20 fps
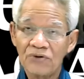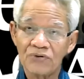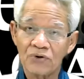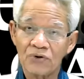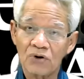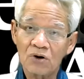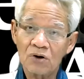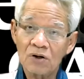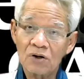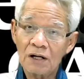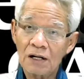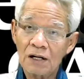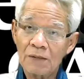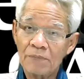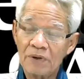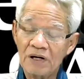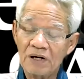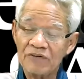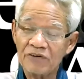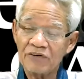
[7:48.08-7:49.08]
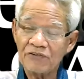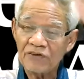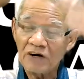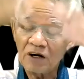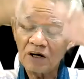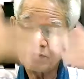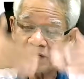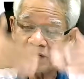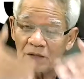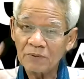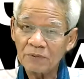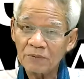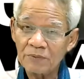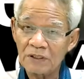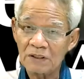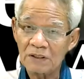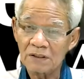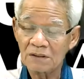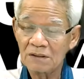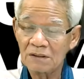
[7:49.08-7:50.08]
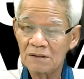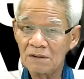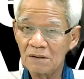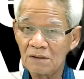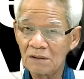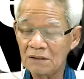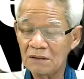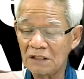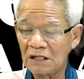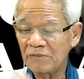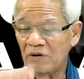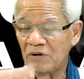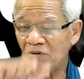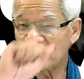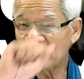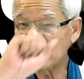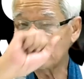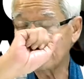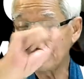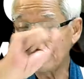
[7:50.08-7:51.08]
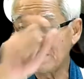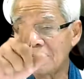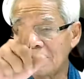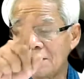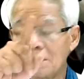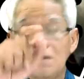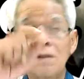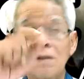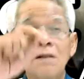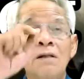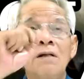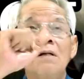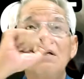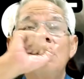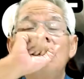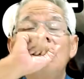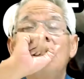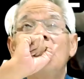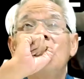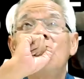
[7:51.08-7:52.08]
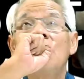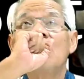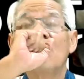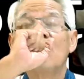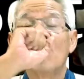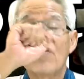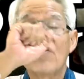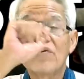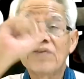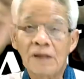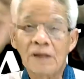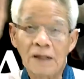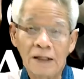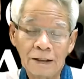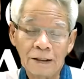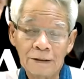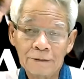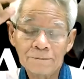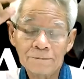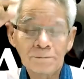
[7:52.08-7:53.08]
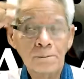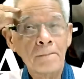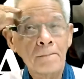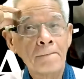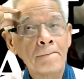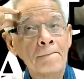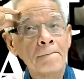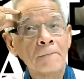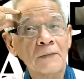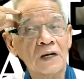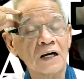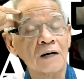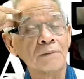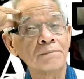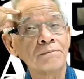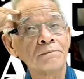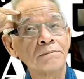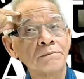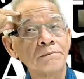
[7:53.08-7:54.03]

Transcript: สองผลิตไฟฟ้ามาปุ๊บเนี่ยนะไม่ว่าจะเป็นโวลเตจกับ